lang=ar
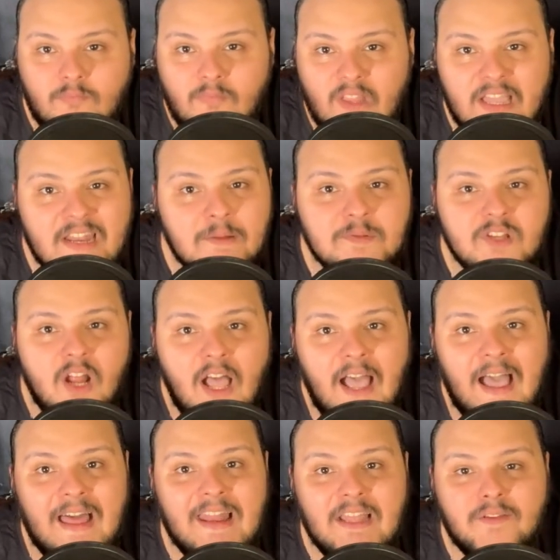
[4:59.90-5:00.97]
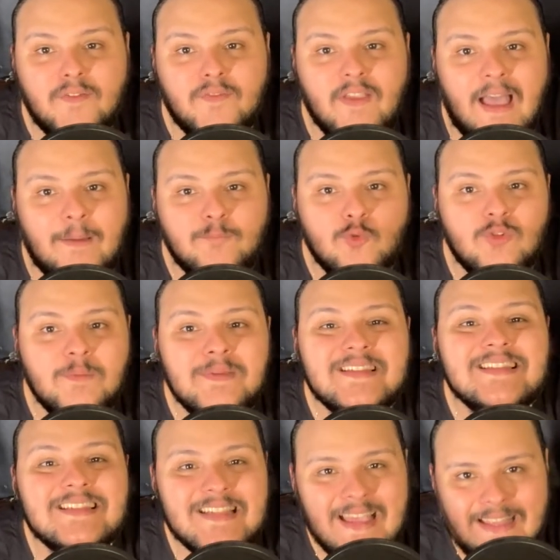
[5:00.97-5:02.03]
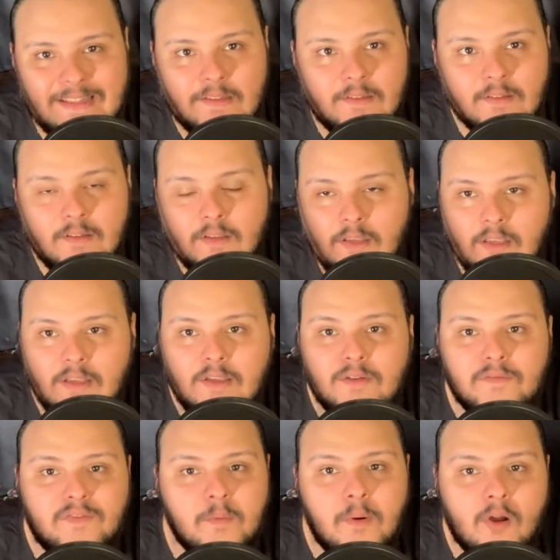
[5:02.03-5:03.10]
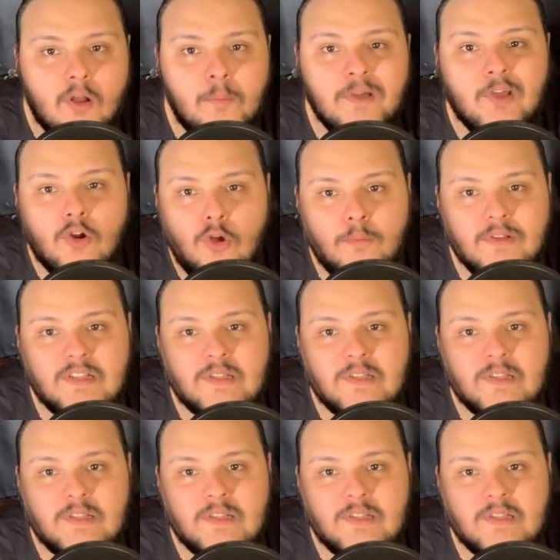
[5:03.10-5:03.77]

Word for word: انا بصراحه حلقات فيفي عبده دي بالذات في برامج رامز